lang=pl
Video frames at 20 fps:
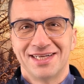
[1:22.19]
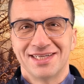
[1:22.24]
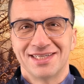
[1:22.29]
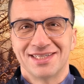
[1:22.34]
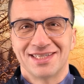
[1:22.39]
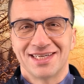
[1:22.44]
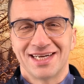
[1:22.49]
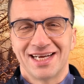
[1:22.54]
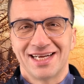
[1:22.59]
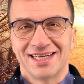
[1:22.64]

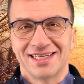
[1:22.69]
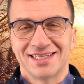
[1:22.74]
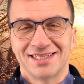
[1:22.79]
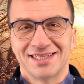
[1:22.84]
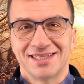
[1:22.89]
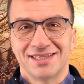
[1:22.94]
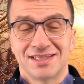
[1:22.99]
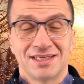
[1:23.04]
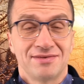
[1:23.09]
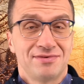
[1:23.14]
że,
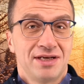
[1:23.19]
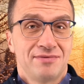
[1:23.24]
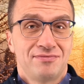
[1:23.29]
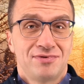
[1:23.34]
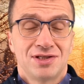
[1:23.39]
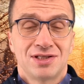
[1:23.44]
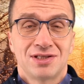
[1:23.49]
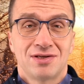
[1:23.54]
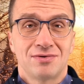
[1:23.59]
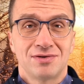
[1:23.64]
że się
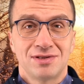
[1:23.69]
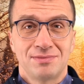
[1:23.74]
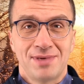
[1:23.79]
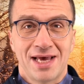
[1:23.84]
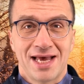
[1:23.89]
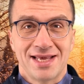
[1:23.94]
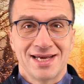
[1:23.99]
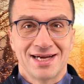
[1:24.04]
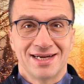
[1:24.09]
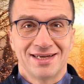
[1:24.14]
wszystko
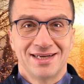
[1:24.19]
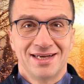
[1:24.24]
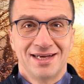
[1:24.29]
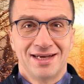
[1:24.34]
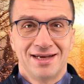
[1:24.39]
zmienia.